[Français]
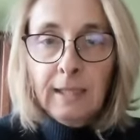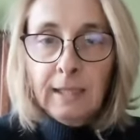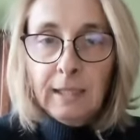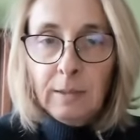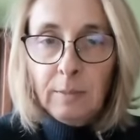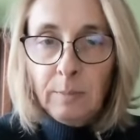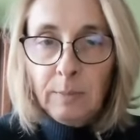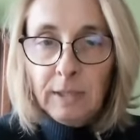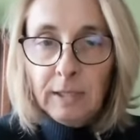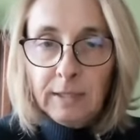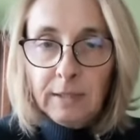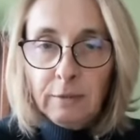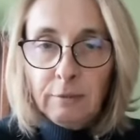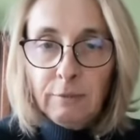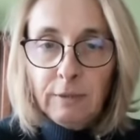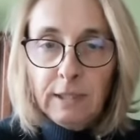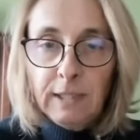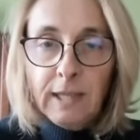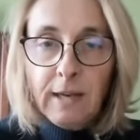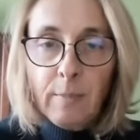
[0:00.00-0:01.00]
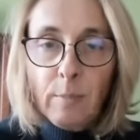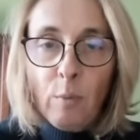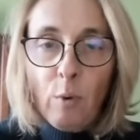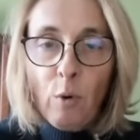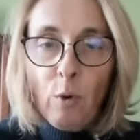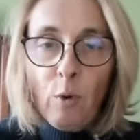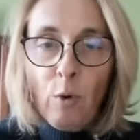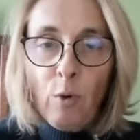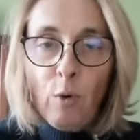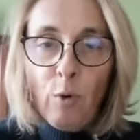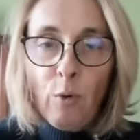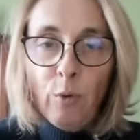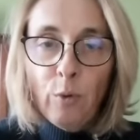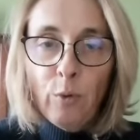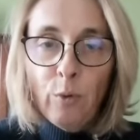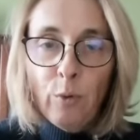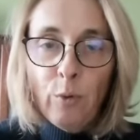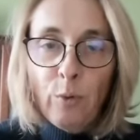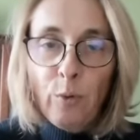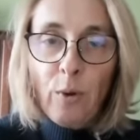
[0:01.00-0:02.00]
qui, bien évidemment,
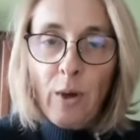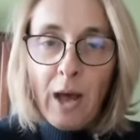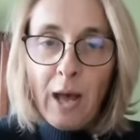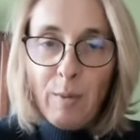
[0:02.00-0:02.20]
euh,